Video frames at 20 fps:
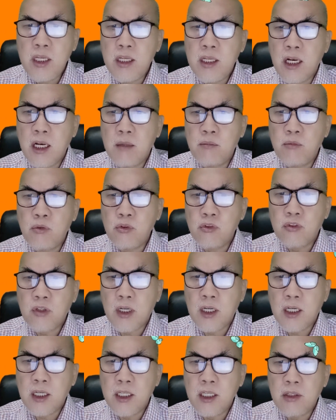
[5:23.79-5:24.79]
dalam
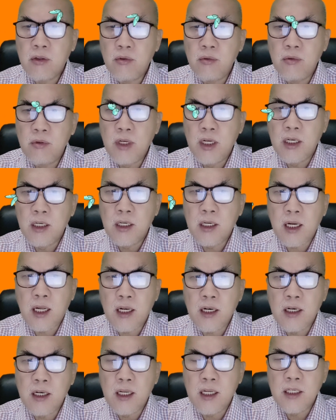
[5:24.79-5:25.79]
usaha itu, dan
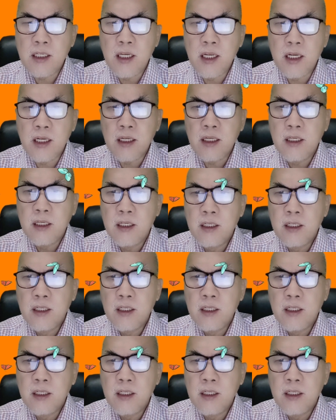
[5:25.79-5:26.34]
karenanya